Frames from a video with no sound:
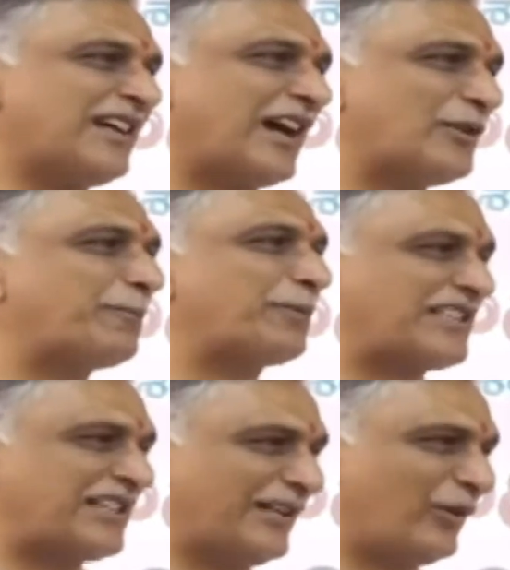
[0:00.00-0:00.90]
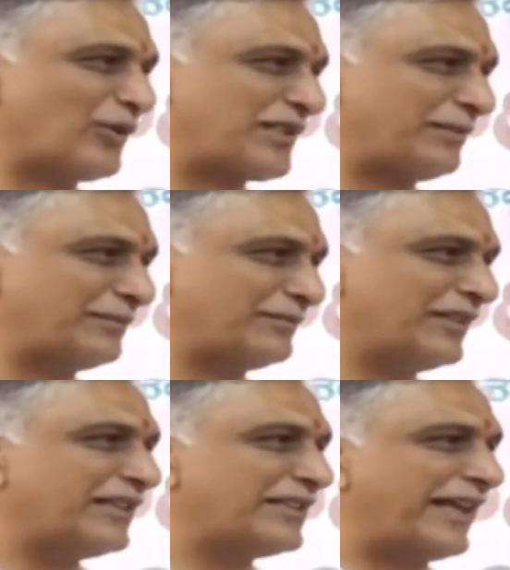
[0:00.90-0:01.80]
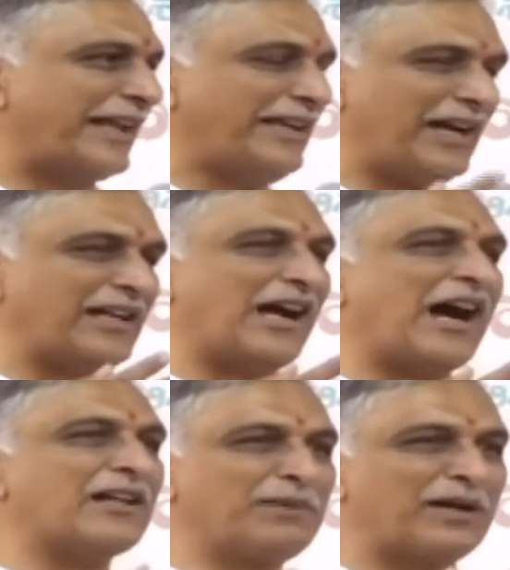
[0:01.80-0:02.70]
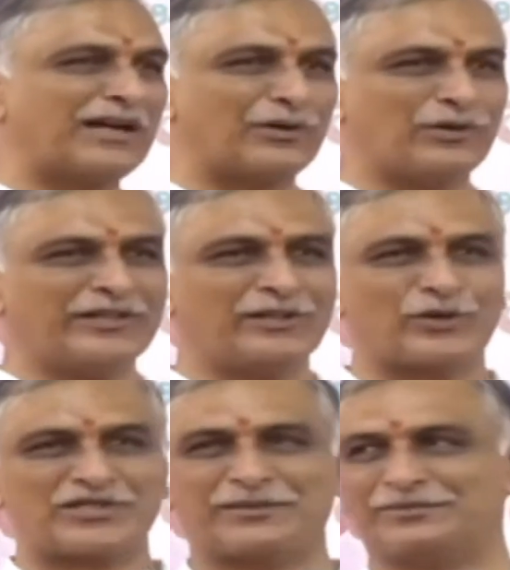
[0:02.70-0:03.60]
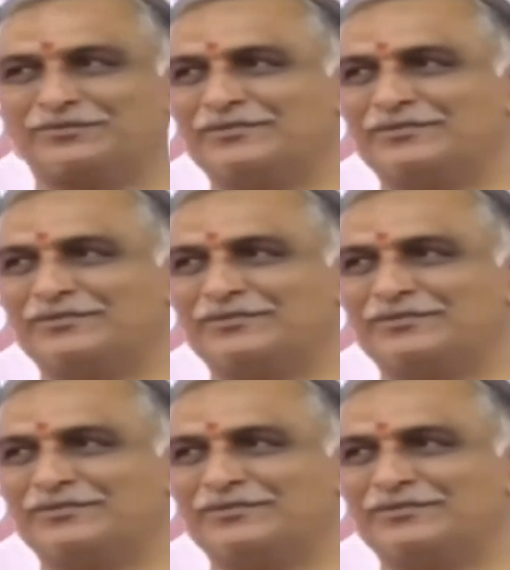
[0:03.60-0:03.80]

కాదు ప్రజల కోసం తెలంగాణ ఆత్మ గౌరవం కోసం